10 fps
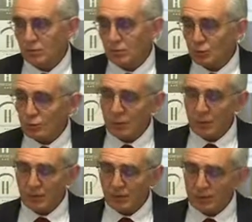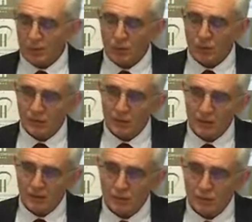no hemos podido hacer todo lo que
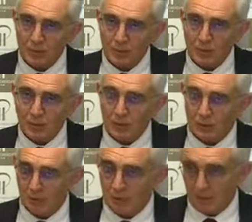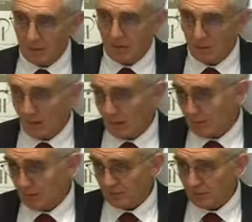teníamos previsto en, la
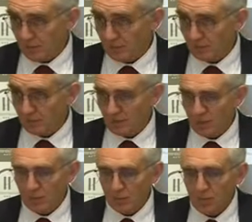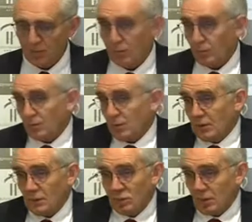planificación. ¿Por qué? Porque
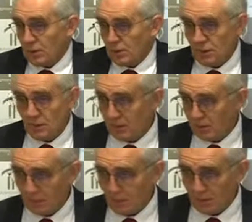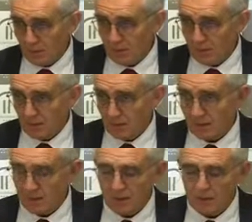nos hemos quedado sin dinero, en una palabra. Es decir,
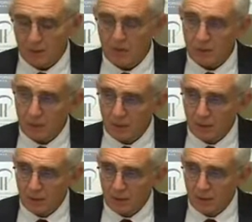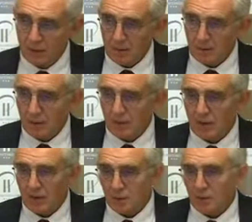si la ciudad falló,
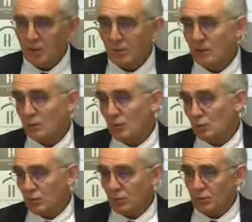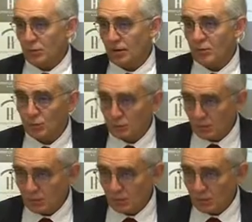económicamente no hemos podido sacarlo de otro
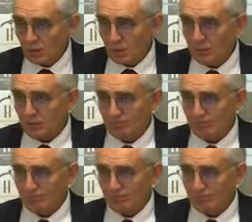sitio, con lo cual